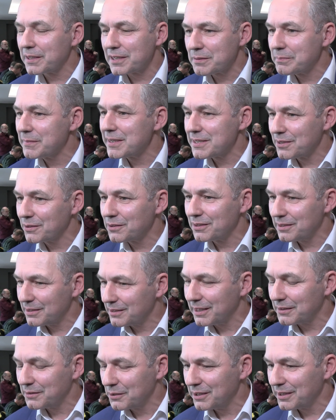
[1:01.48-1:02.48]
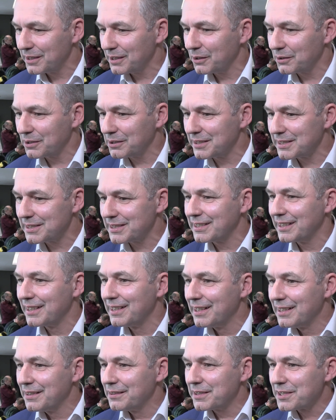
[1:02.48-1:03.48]
das man ist und natürlich gerade als,
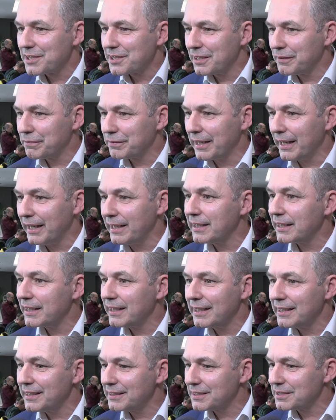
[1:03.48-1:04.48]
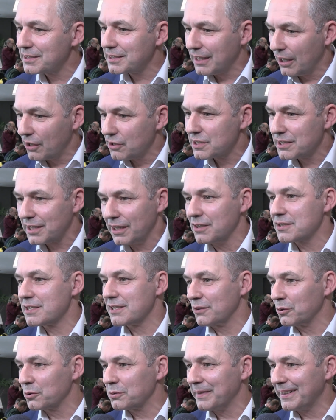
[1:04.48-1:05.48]
als Chef der Energieried ist ganz, ganz
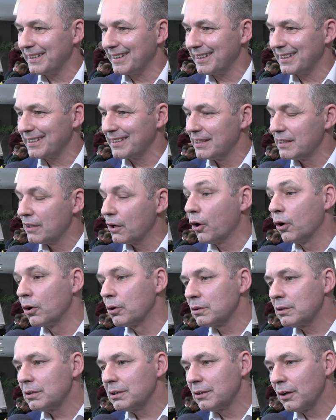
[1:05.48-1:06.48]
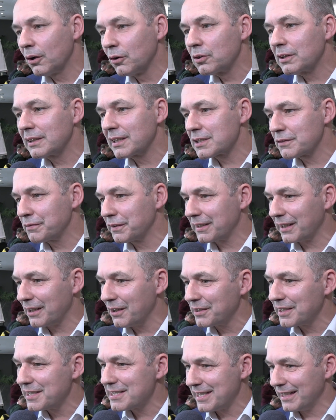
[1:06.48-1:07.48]
notwendig. Und, und das
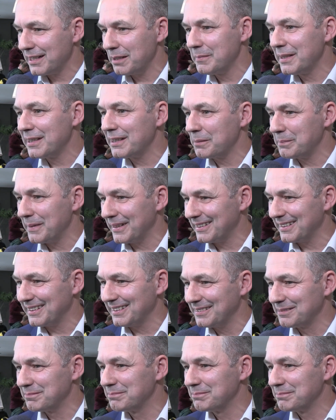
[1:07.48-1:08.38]
Vertrauen in seine Mitarbeiter